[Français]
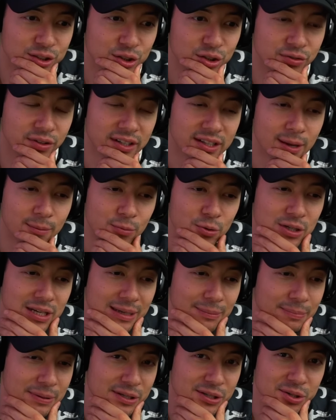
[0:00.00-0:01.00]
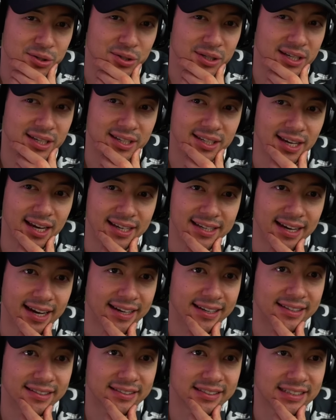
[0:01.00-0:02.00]
tu vas t'amuser parce qu'il n'y a, y a,
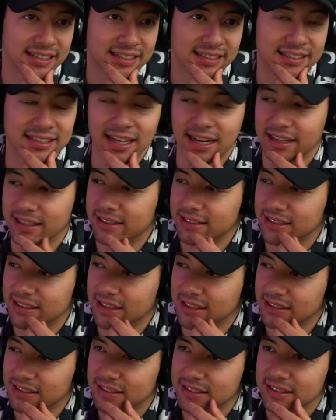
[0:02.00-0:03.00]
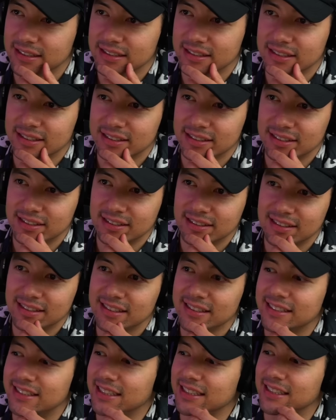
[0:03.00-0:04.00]
rien. Il n'y a, rien, les gars.
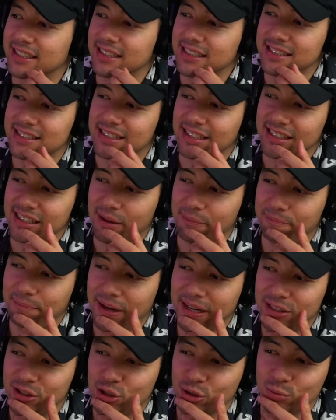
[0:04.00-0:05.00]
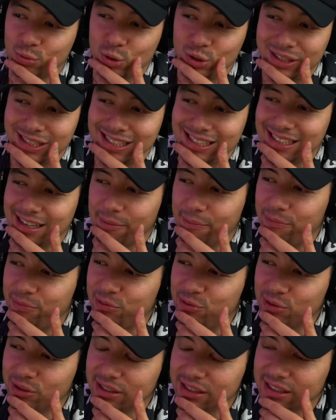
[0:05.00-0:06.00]
C'est triste, il hein, n'y a pas de jeu multi. Il n'y a
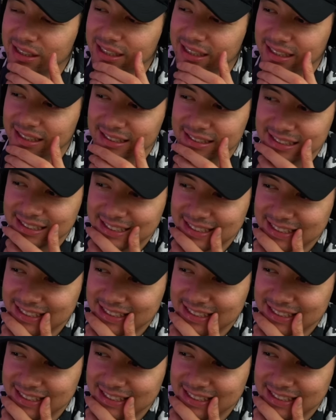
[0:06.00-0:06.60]
plus rien, les gars.